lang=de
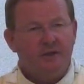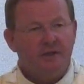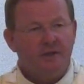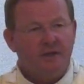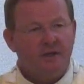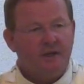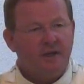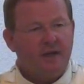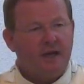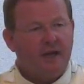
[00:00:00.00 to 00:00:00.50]

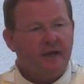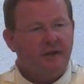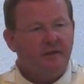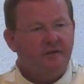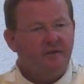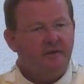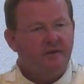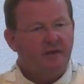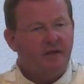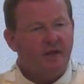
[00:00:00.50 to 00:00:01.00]
jeder
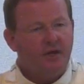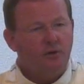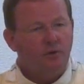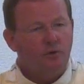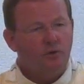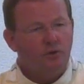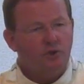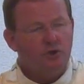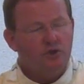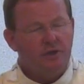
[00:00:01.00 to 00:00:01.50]
Einzelne ja in
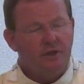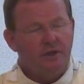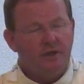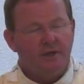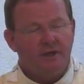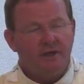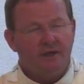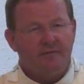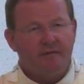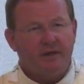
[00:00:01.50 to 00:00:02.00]

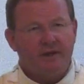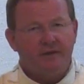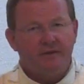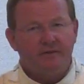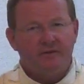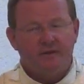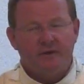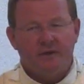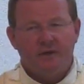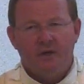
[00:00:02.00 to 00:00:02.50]
unterschiedlicher
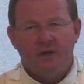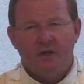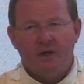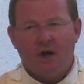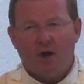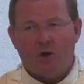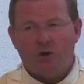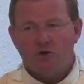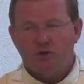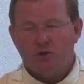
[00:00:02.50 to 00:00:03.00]
Weise
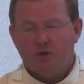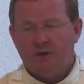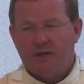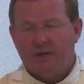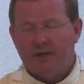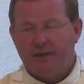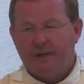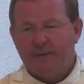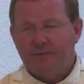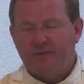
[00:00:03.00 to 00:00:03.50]
auch schon
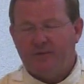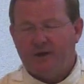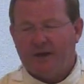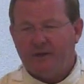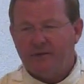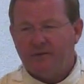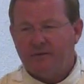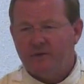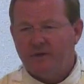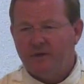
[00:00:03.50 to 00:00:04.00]
erlebt
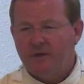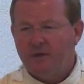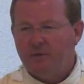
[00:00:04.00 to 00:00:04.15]
hat,